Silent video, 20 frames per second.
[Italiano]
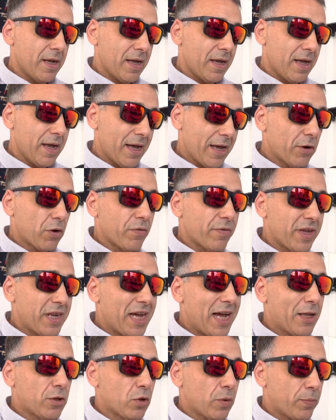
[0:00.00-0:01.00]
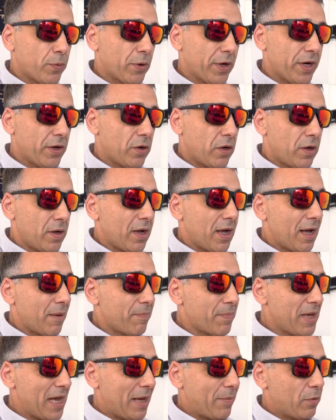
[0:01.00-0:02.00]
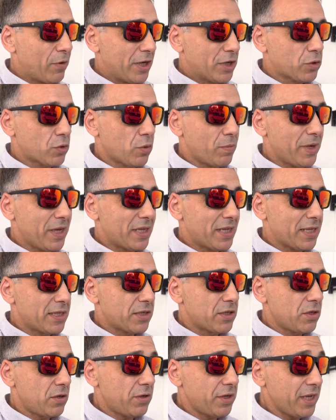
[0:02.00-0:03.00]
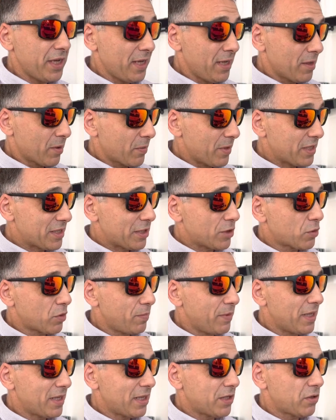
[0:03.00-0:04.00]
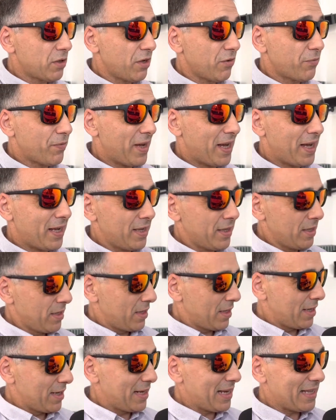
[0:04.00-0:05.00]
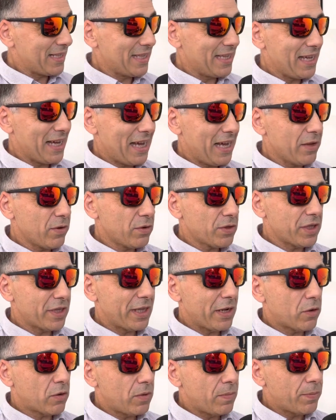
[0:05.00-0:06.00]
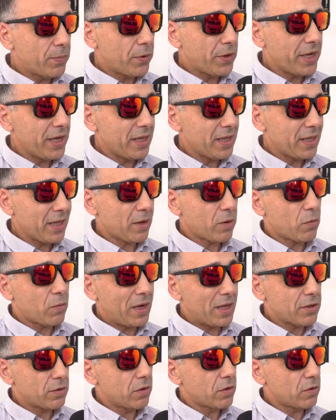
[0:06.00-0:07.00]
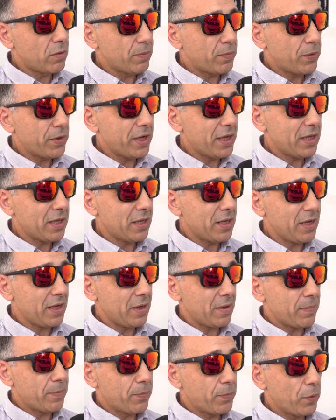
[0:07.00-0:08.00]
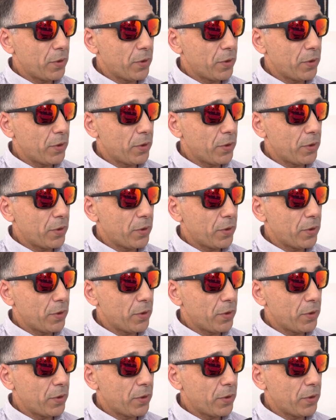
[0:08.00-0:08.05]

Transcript: è rovinato oppure no. Abbiamo una strumentazione, questa strumentazione fa la diagnosi del componente quando il componente può